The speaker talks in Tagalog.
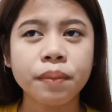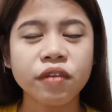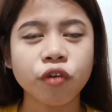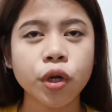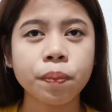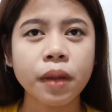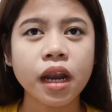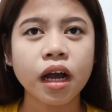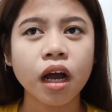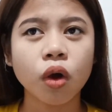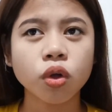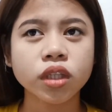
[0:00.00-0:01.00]
before pa
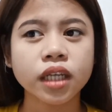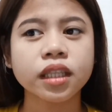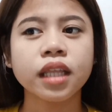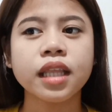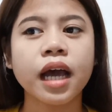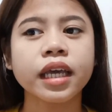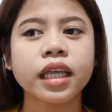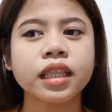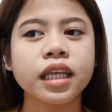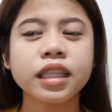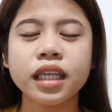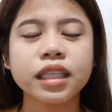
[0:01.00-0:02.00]
lang akong nagda-diet,
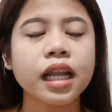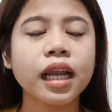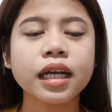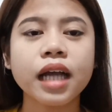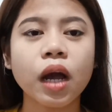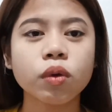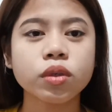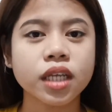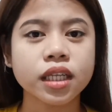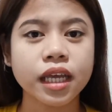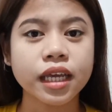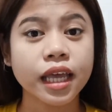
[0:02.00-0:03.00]
hindi talaga ako
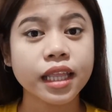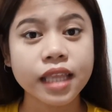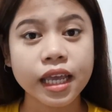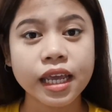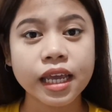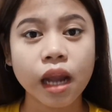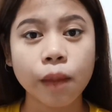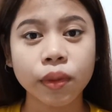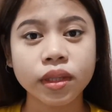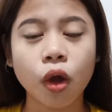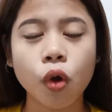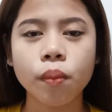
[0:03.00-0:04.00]
sanay and
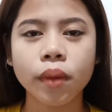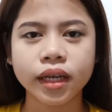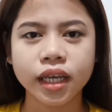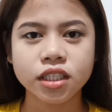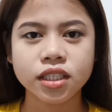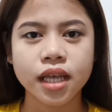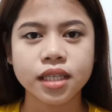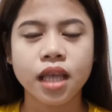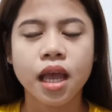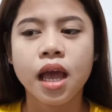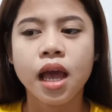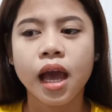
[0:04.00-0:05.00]
nahihirapan akong mag-adjust.
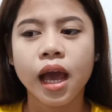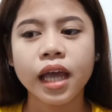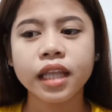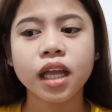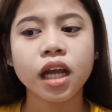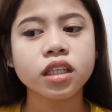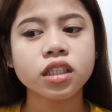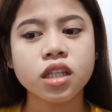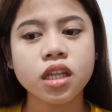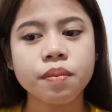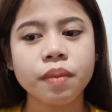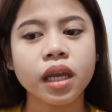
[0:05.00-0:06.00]
And
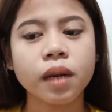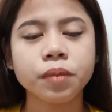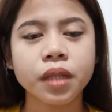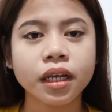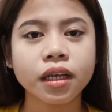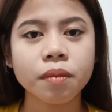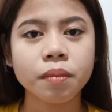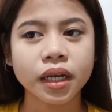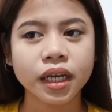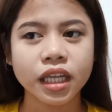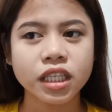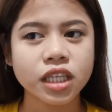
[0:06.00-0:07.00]
honestly, mahirap talagang
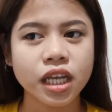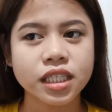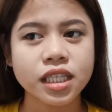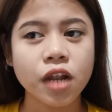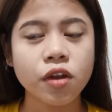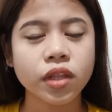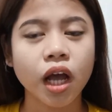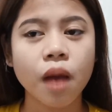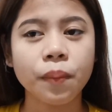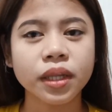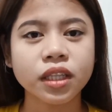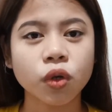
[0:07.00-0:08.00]
mag-adjust, lalo na
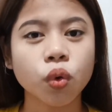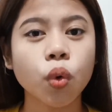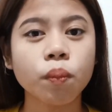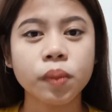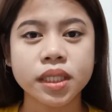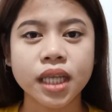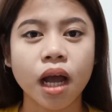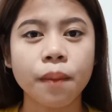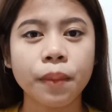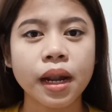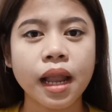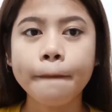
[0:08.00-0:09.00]
kapag nag-uumpisa
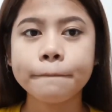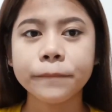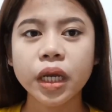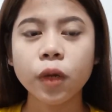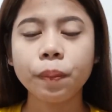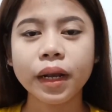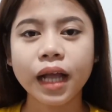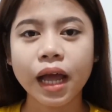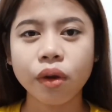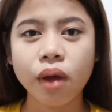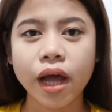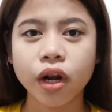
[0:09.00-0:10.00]
ka pa lang. Pero pag
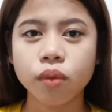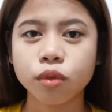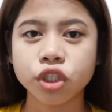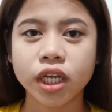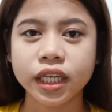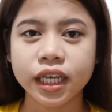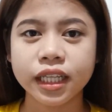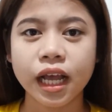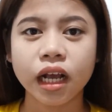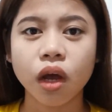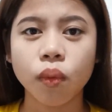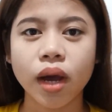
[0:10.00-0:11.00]
araw-araw mo siyang
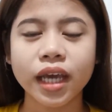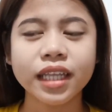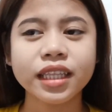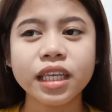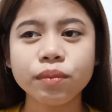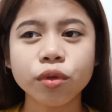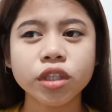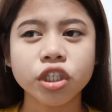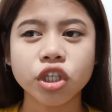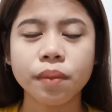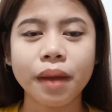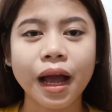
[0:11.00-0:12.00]
ginagawa, hindi mo na
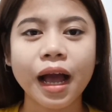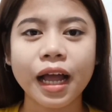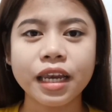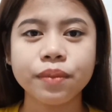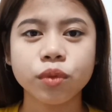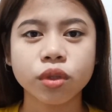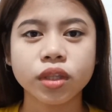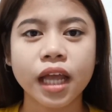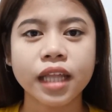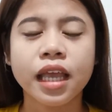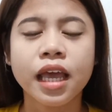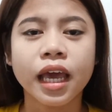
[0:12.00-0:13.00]
siya
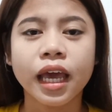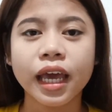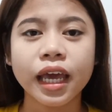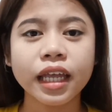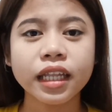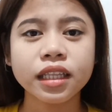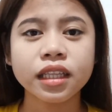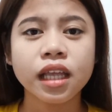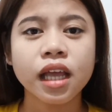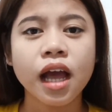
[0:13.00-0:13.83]
makakalimutan. And,